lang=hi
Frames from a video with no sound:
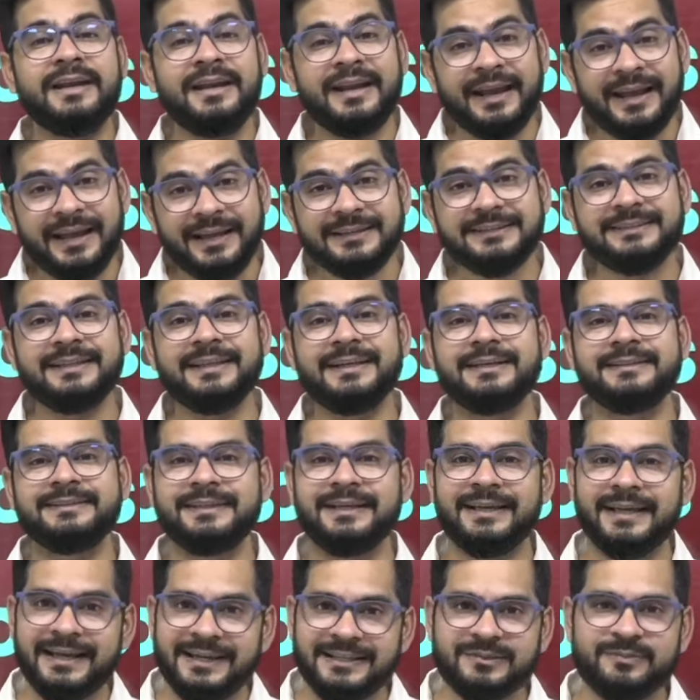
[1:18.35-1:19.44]
नए सिरे से
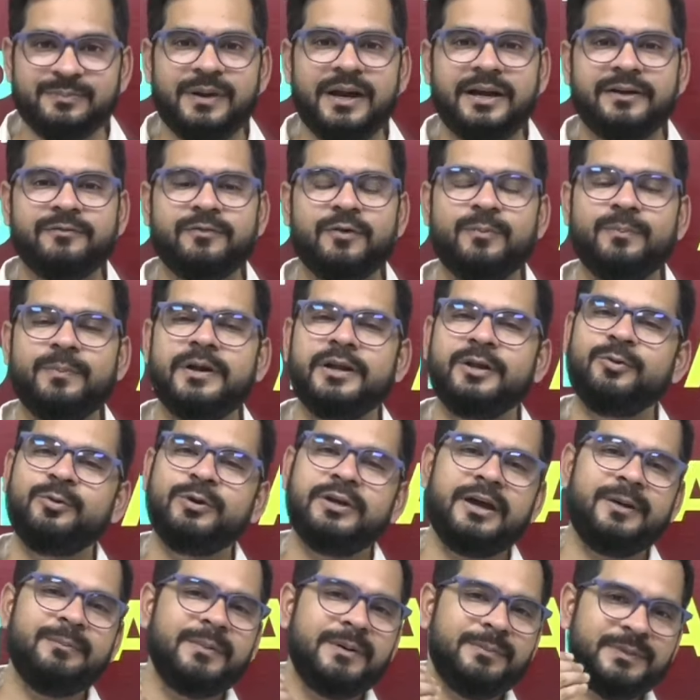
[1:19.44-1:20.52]
इस प्लेटफॉर्म पर
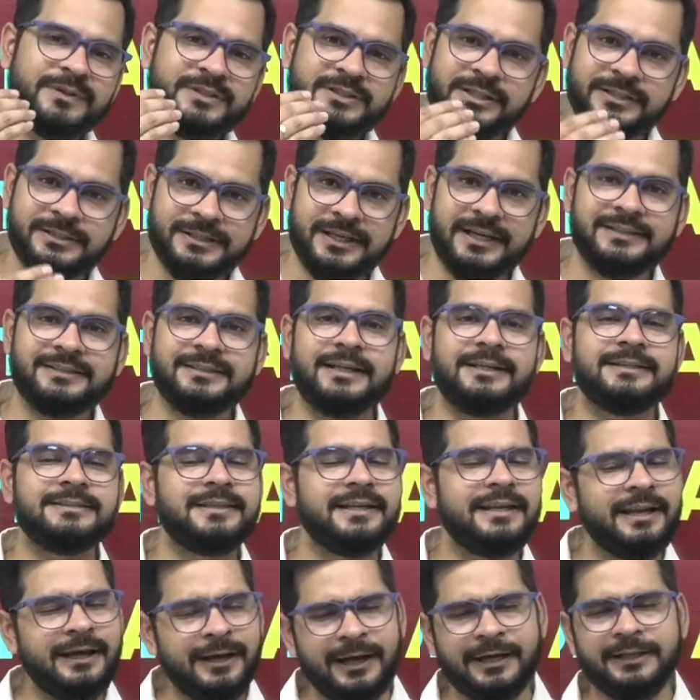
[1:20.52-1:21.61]
क्योंकि हमने पिछले छः साल से
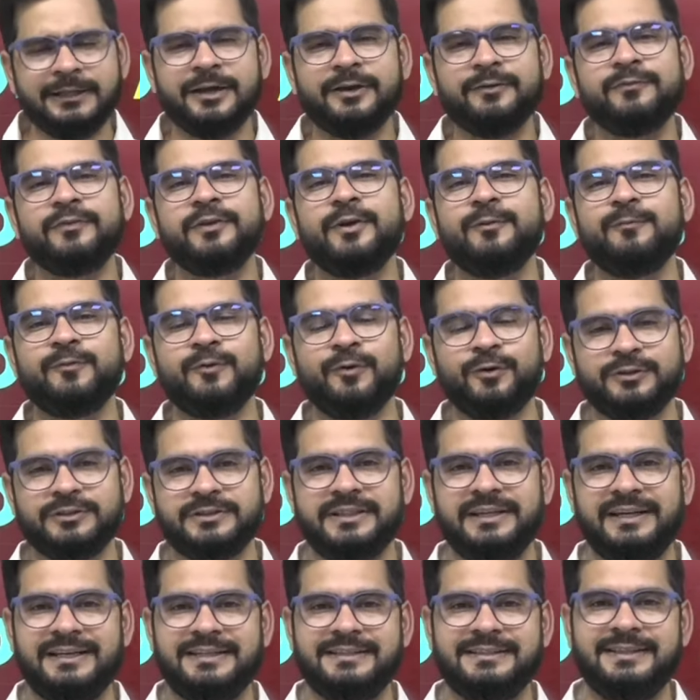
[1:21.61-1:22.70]
लगातार फ्री ऑफ कॉस्ट
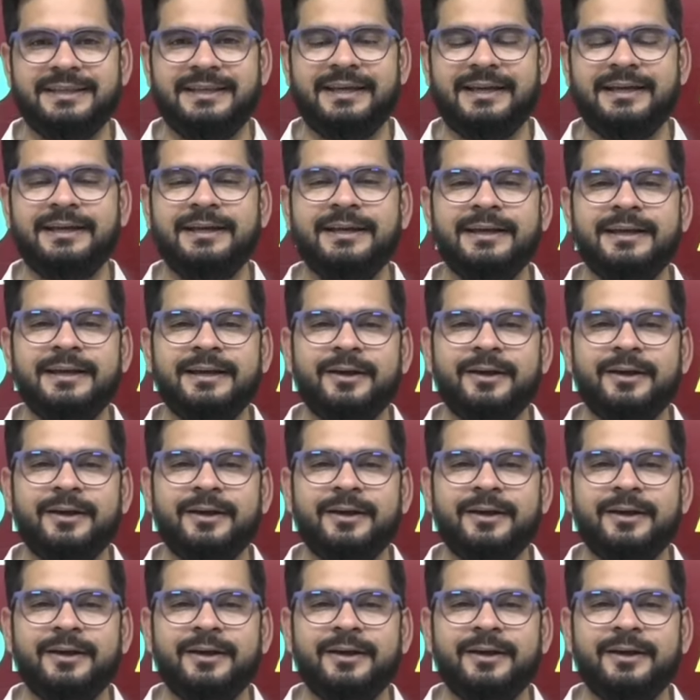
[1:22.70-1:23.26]
सीरीज़ दी है